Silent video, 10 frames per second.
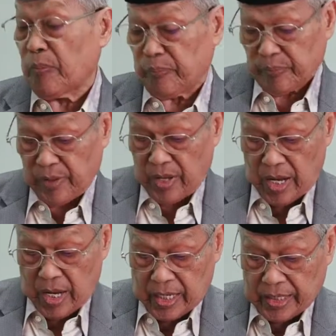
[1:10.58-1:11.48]
เราพูดแล้วค
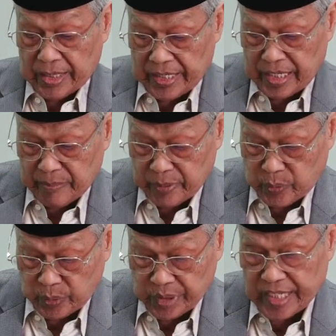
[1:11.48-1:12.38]
รับผมทีนี้นบี
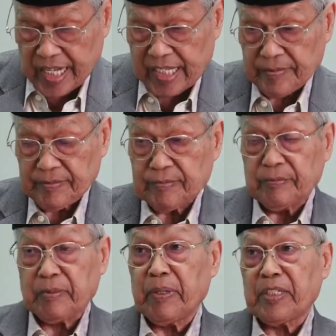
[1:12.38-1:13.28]
ฮูดนี่นะ
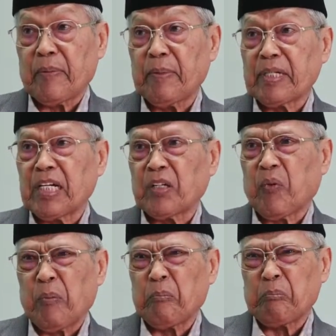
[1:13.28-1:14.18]
มันไม่ใช่มันเกิด
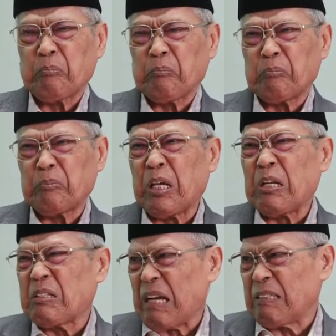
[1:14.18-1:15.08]
ความเย็
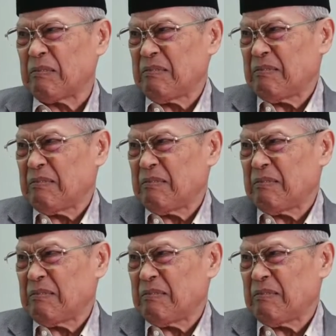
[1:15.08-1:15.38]
นจัด